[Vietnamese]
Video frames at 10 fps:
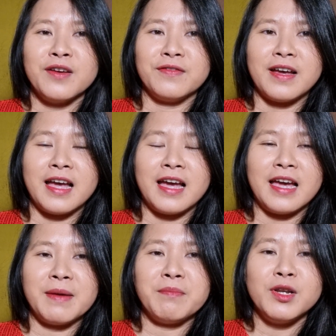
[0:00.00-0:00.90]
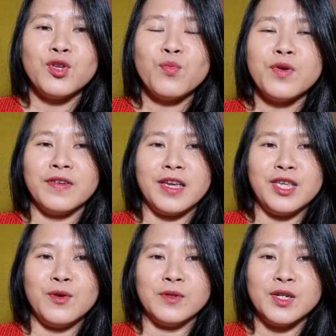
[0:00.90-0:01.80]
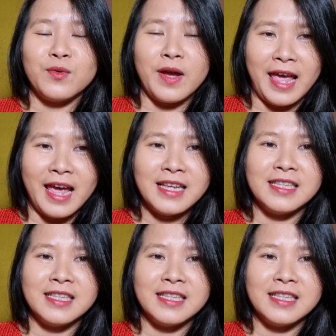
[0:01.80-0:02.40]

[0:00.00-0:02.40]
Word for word: và em mến chúc quý vị nhiều sức khỏe